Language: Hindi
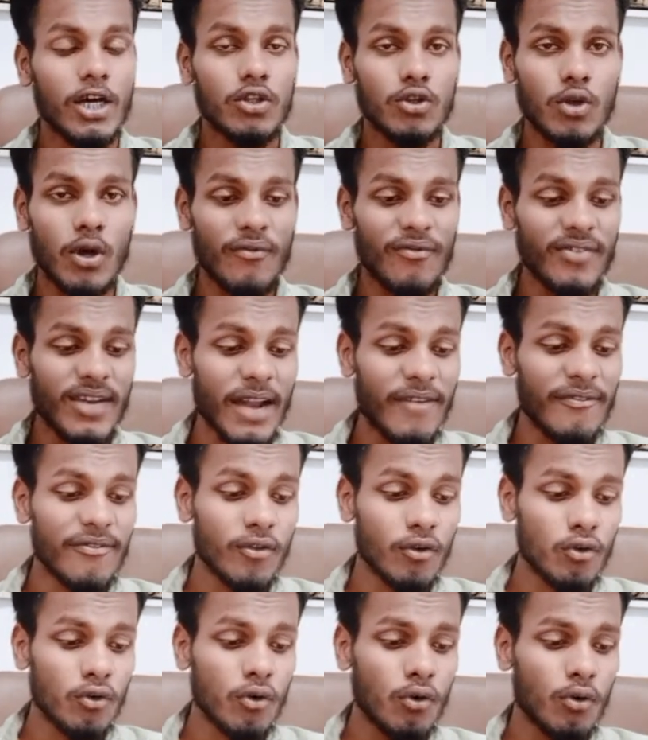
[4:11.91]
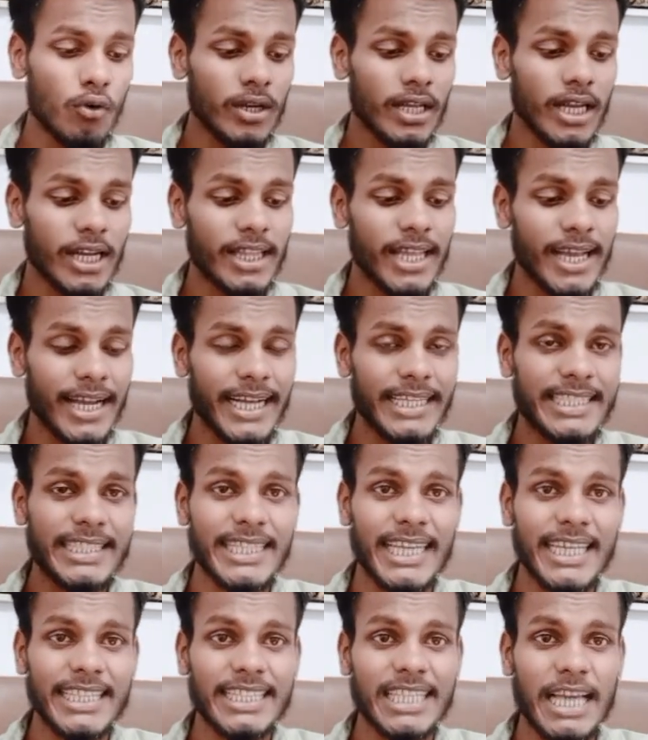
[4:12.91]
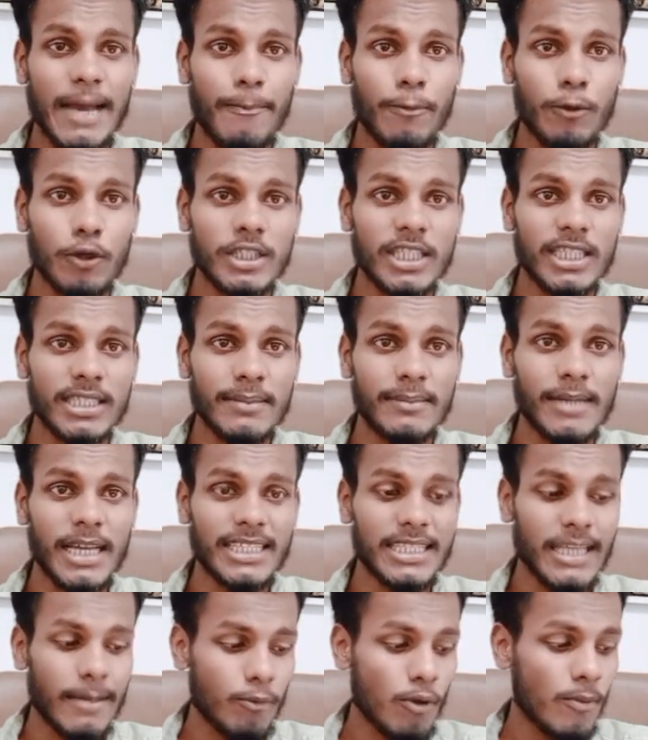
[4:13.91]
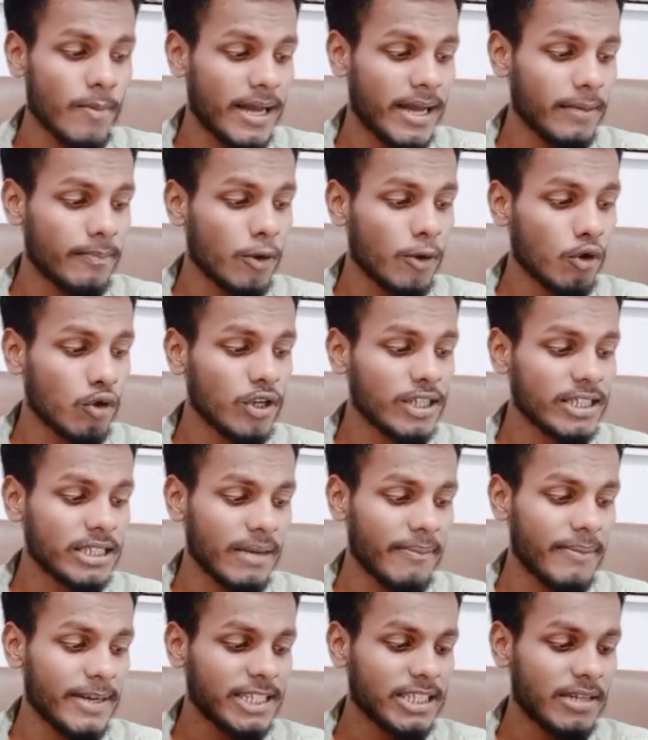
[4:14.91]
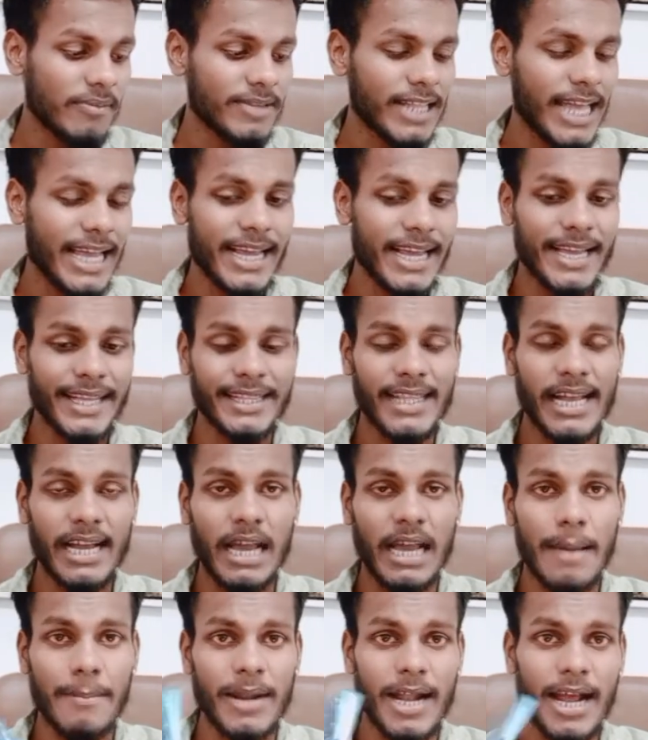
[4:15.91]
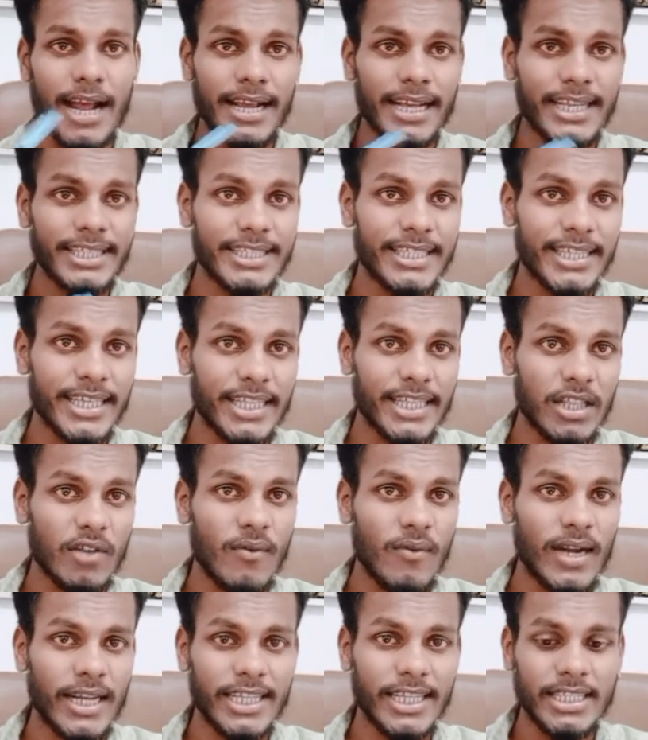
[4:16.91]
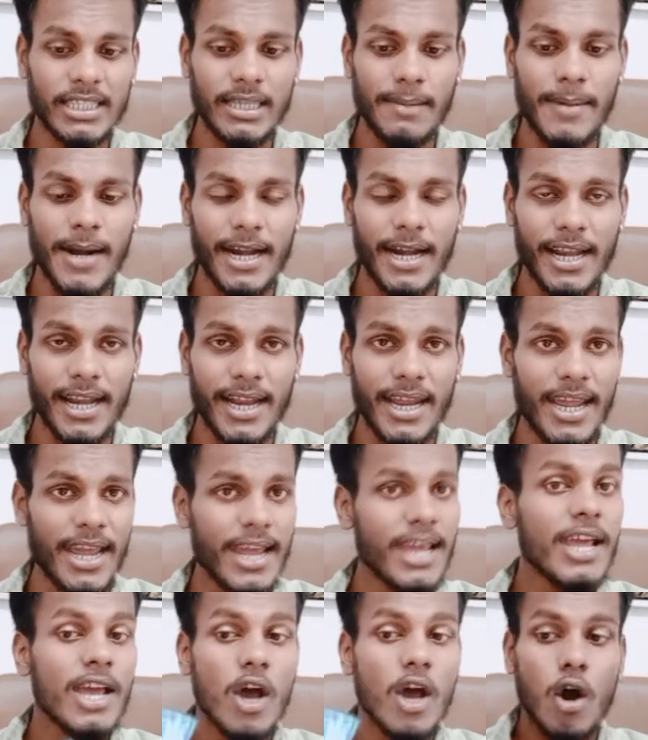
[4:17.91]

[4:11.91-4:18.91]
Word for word: तो हम फिलहाल फोन को ऑन कर दिया कैसे कैसे क्या प्रोसेस यहाँ से आपको बिल्कुल स्टेप बाय स्टेप बताएंगे कितना कैमरा है कैसे कितनी बार की इसकी बैटरी है